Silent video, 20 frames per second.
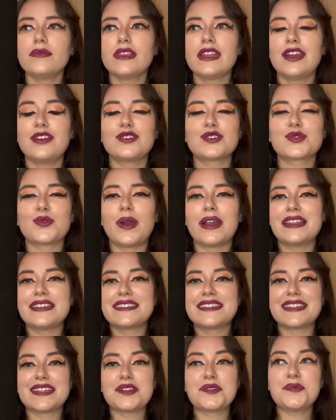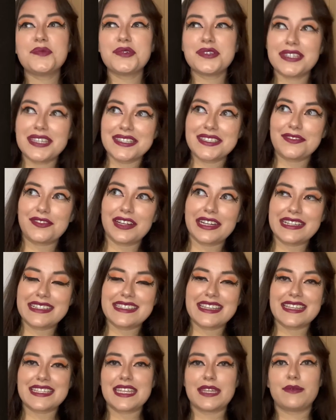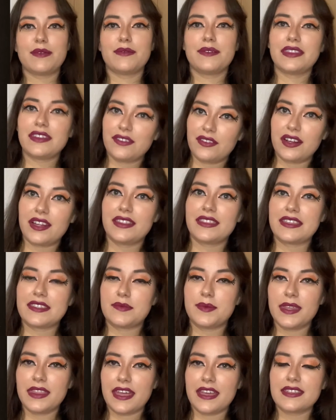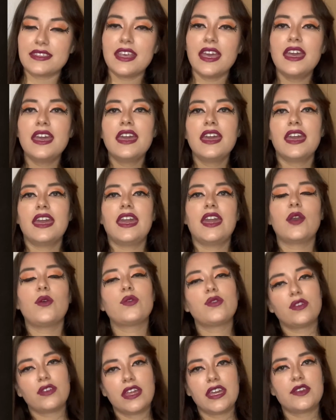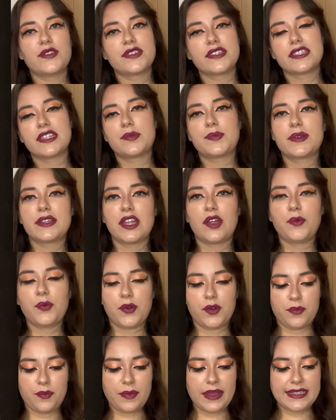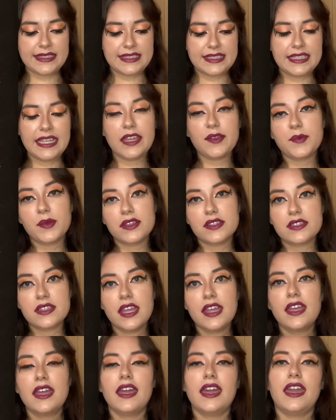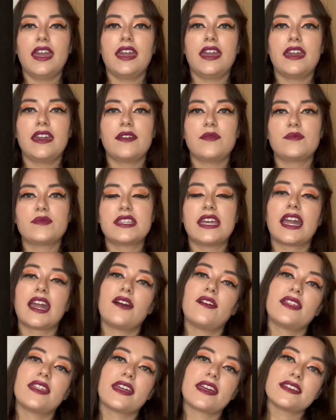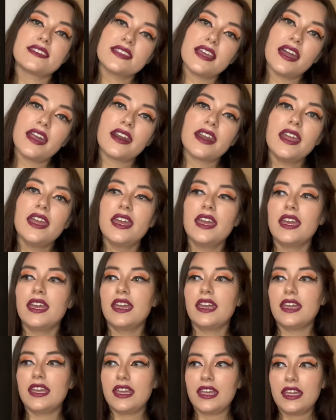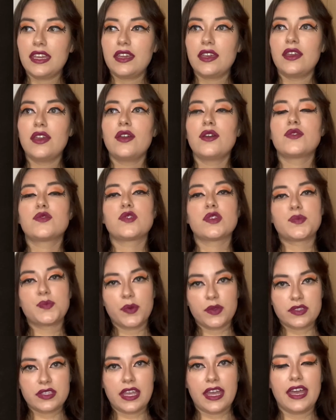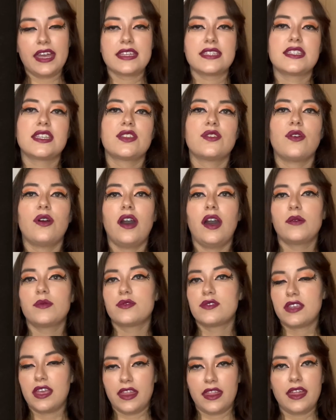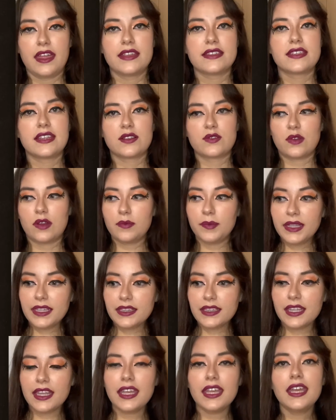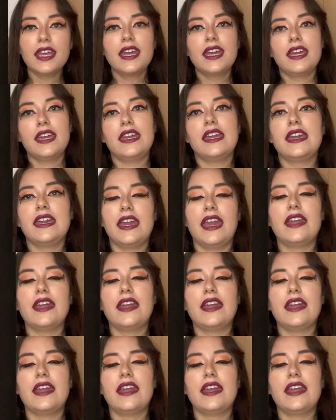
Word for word: los cuales tienen muchas diferencias y viven diferentes vidas. Eh, uno de ellos interpretado por Matt Damon, se acaba de casar y su esposa ha sido abusada sexualmente y